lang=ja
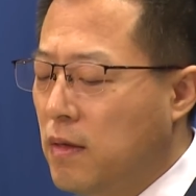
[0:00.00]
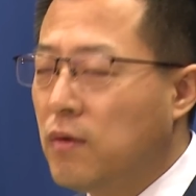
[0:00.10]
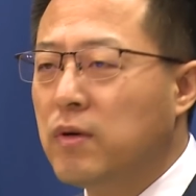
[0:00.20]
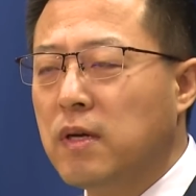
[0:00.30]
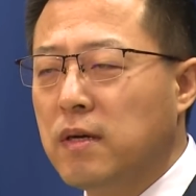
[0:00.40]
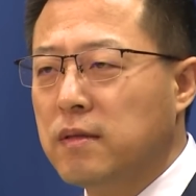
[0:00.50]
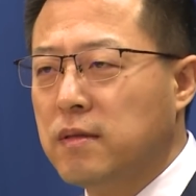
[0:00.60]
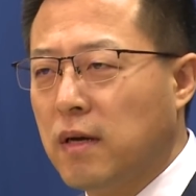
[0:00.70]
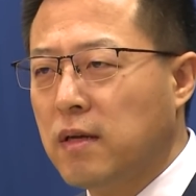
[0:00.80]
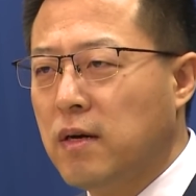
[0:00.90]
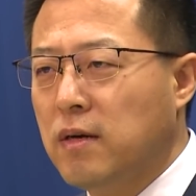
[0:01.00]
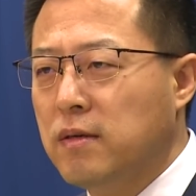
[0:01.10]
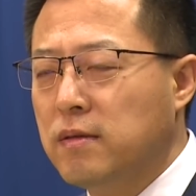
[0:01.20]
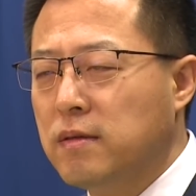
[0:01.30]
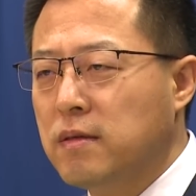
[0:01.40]
中国外務
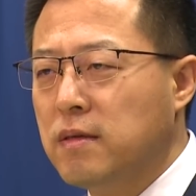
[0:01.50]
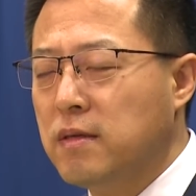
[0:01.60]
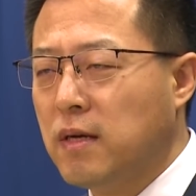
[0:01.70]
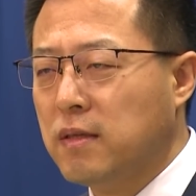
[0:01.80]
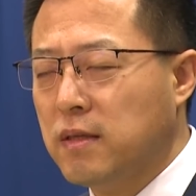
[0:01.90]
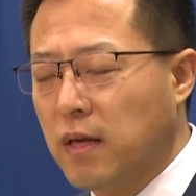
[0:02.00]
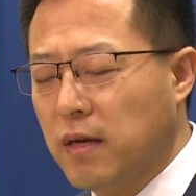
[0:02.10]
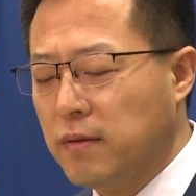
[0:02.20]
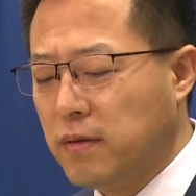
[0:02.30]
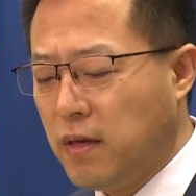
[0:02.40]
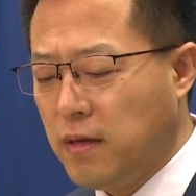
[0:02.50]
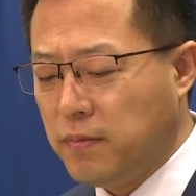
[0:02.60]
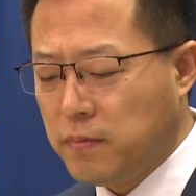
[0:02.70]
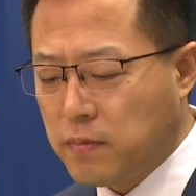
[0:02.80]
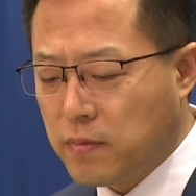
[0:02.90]
省のホームページによりますと、
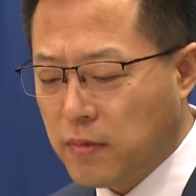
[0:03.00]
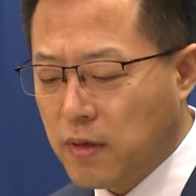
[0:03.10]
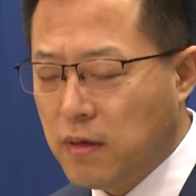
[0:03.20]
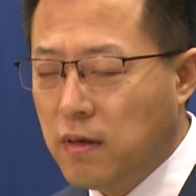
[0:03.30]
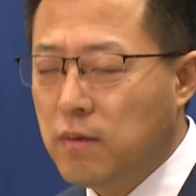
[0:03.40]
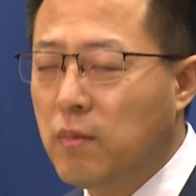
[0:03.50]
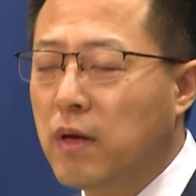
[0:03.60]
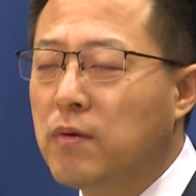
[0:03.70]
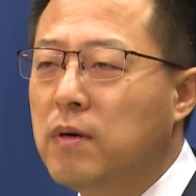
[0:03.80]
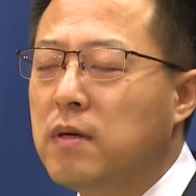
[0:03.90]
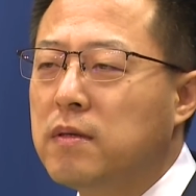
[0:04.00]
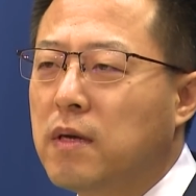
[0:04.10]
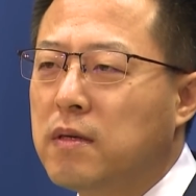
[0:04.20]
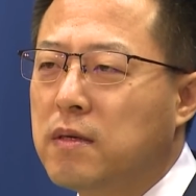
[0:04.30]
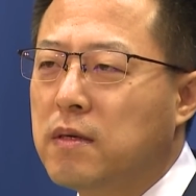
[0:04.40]
にせんにじゅうねん
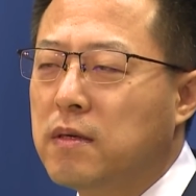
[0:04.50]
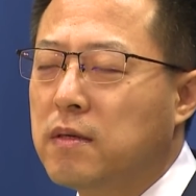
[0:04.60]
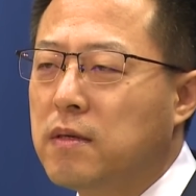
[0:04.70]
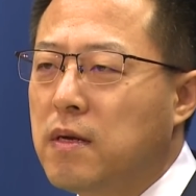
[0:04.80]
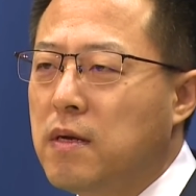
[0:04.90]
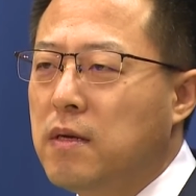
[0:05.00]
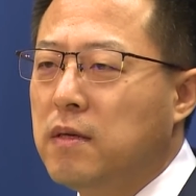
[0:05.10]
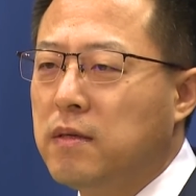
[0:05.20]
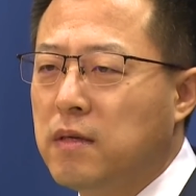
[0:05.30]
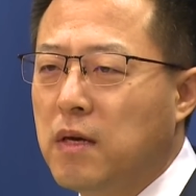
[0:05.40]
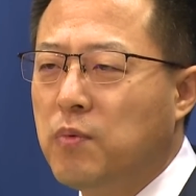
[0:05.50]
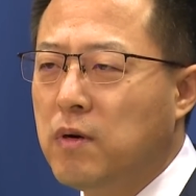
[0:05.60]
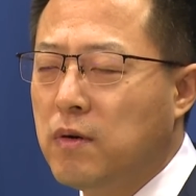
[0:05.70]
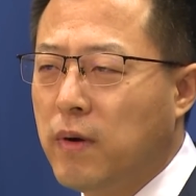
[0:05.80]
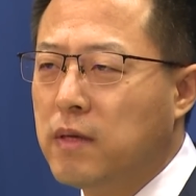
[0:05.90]
から報道官を務めてい
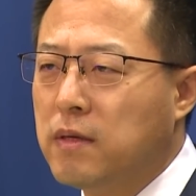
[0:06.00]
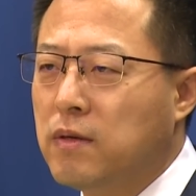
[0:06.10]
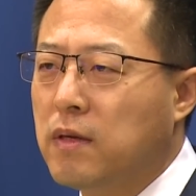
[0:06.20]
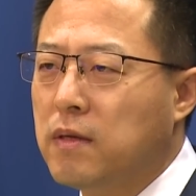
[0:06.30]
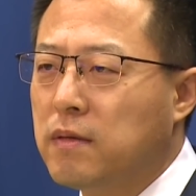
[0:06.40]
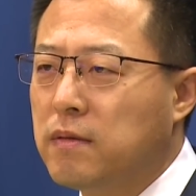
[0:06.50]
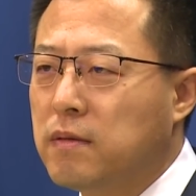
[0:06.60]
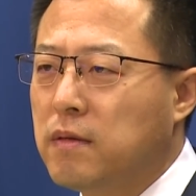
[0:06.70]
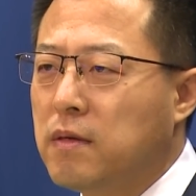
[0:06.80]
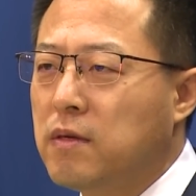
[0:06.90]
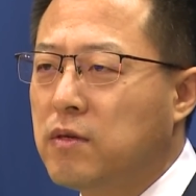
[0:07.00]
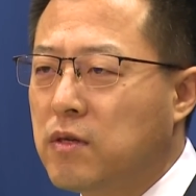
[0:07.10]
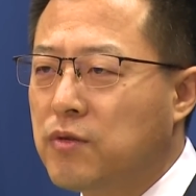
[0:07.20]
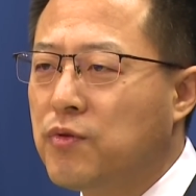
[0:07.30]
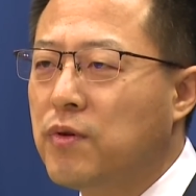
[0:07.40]
た趙立堅副
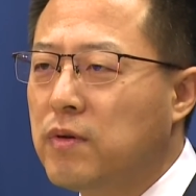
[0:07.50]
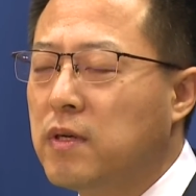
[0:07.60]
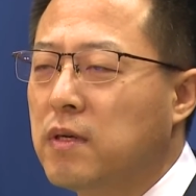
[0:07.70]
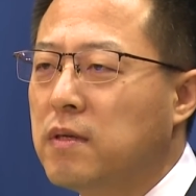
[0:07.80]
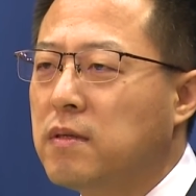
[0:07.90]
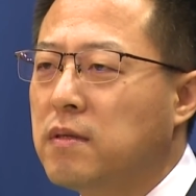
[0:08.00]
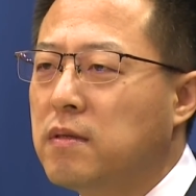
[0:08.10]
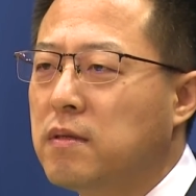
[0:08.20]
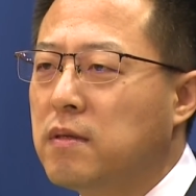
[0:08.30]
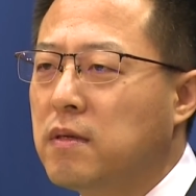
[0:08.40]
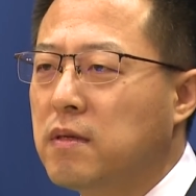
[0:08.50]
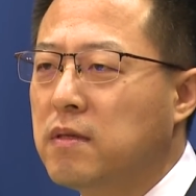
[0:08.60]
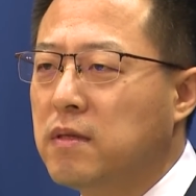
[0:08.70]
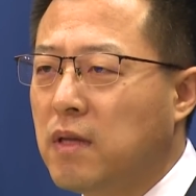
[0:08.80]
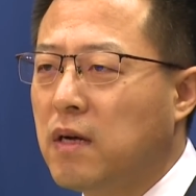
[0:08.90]
局長がここの
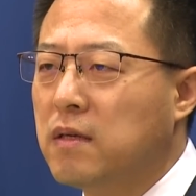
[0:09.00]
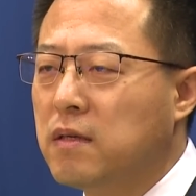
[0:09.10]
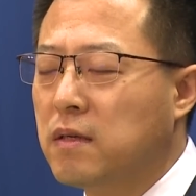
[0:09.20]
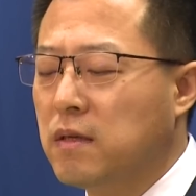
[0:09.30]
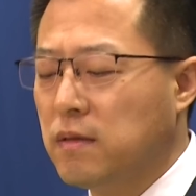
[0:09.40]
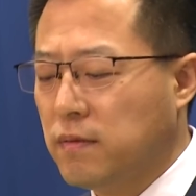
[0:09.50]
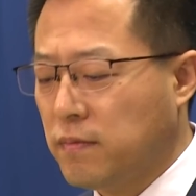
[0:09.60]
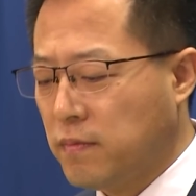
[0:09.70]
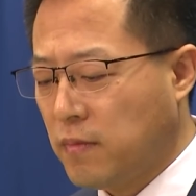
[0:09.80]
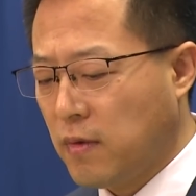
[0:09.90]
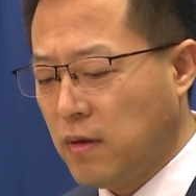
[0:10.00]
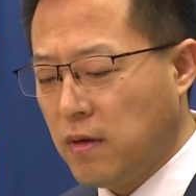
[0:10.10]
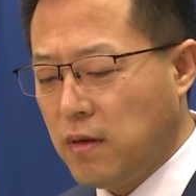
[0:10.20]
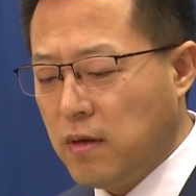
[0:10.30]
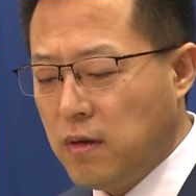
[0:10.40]
かまでに国境
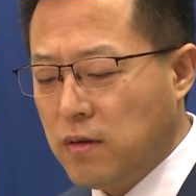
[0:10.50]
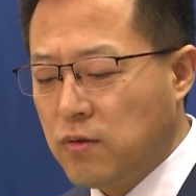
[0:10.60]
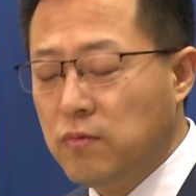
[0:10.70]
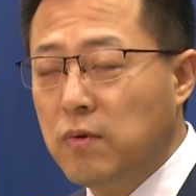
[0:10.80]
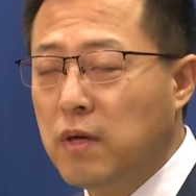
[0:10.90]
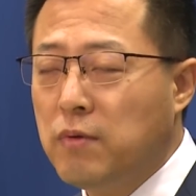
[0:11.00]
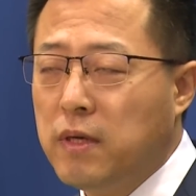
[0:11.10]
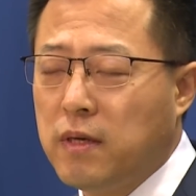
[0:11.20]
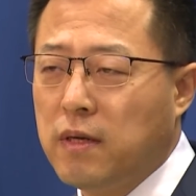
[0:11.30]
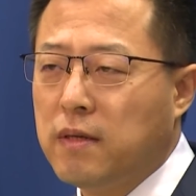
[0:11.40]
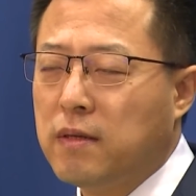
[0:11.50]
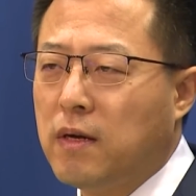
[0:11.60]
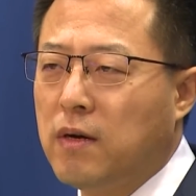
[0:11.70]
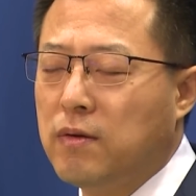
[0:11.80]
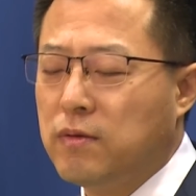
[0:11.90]
海洋事務局副局
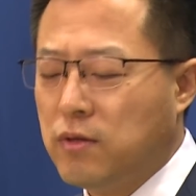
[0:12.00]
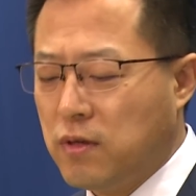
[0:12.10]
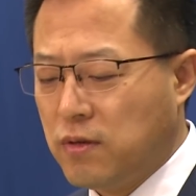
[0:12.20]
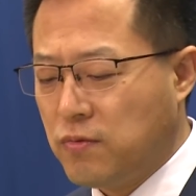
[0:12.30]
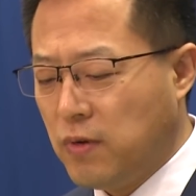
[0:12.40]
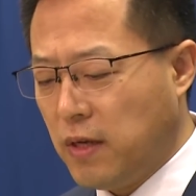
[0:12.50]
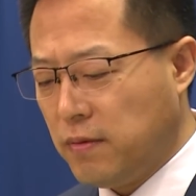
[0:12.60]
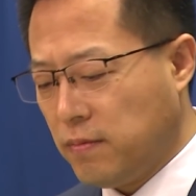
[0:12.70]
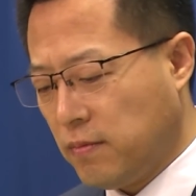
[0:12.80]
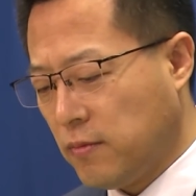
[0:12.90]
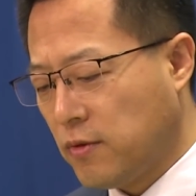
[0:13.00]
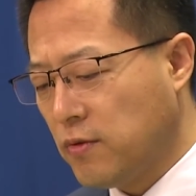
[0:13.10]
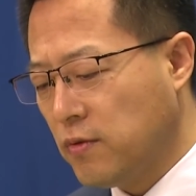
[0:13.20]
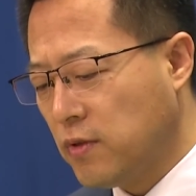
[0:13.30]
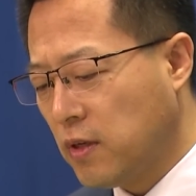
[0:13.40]
長に異動しました。
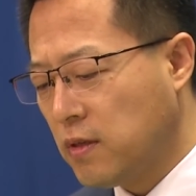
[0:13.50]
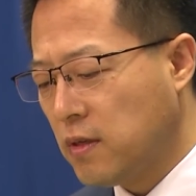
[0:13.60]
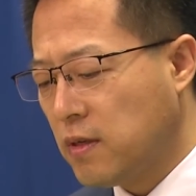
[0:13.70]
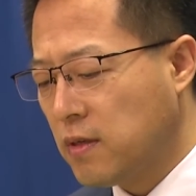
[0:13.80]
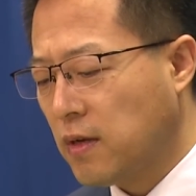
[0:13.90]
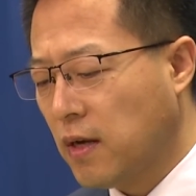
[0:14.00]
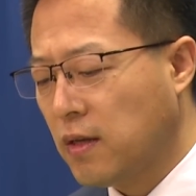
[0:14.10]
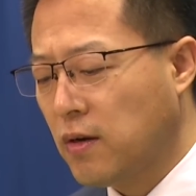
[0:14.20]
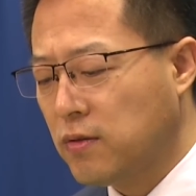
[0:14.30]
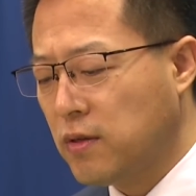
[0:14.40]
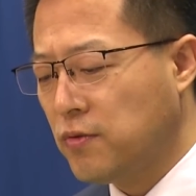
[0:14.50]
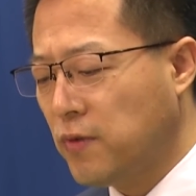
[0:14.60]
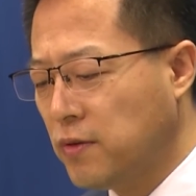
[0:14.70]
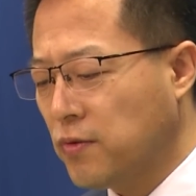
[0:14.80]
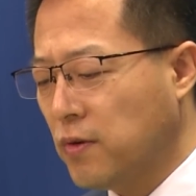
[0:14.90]
国境海洋事